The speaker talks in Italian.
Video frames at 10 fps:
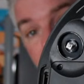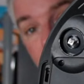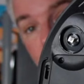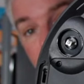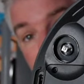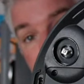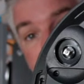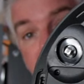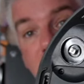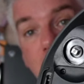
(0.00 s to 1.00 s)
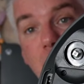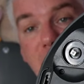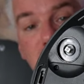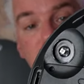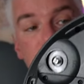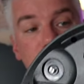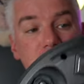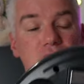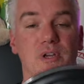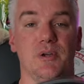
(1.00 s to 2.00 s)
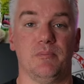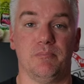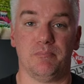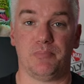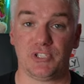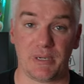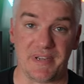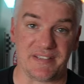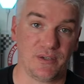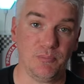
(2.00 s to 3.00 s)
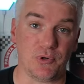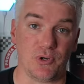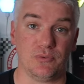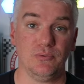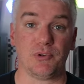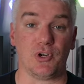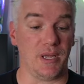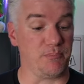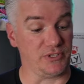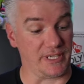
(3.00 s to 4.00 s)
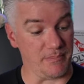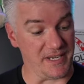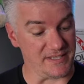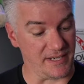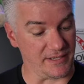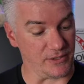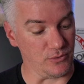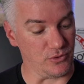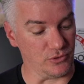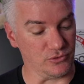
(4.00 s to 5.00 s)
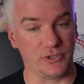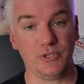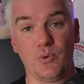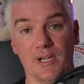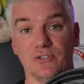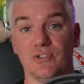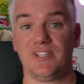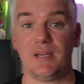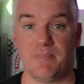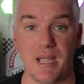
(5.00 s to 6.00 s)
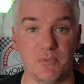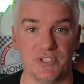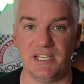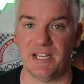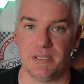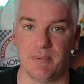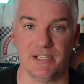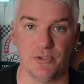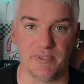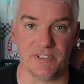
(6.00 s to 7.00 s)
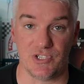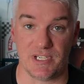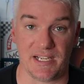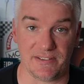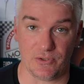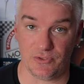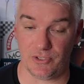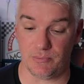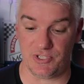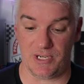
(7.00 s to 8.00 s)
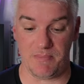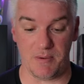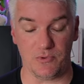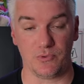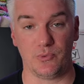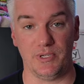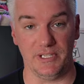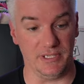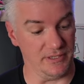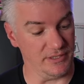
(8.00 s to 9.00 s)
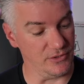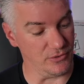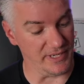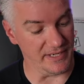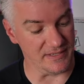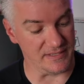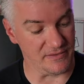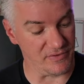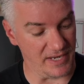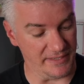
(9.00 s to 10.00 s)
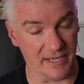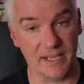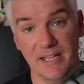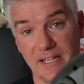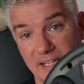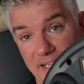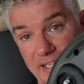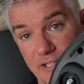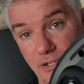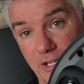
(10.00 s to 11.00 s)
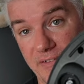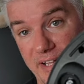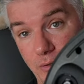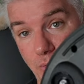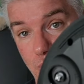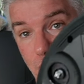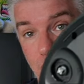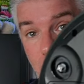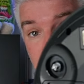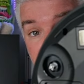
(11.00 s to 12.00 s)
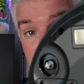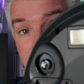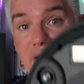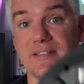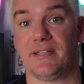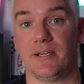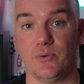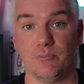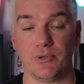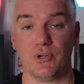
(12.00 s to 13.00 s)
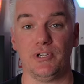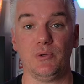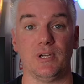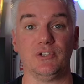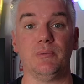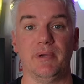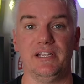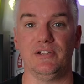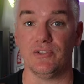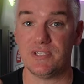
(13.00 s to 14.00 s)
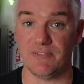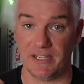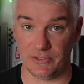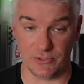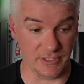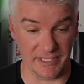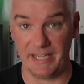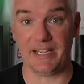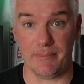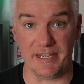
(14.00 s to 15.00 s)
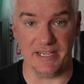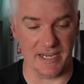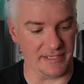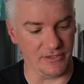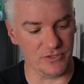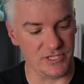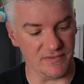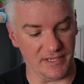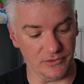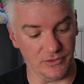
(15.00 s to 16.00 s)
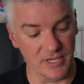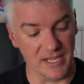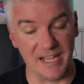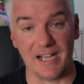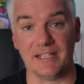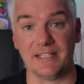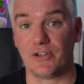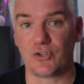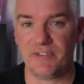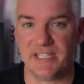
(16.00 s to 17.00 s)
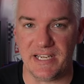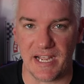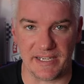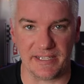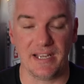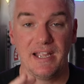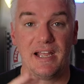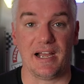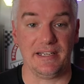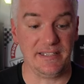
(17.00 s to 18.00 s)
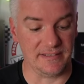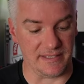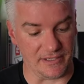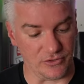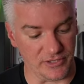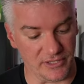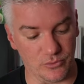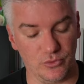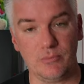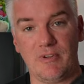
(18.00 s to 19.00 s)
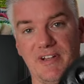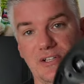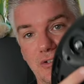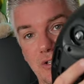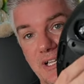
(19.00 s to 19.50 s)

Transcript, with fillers: rullo, questo Potrebbe essere un po' un pro e potrebbe essere anche un contro, in quanto se abbiamo degli animali domestici in casa, così come ce li abbiamo qui io e Stefania, il non avere un rullo potrebbe essere un pro, in quanto i peli non si vanno e i capelli anche non si vanno ad aggrovigliare all'interno del rullo, ma vanno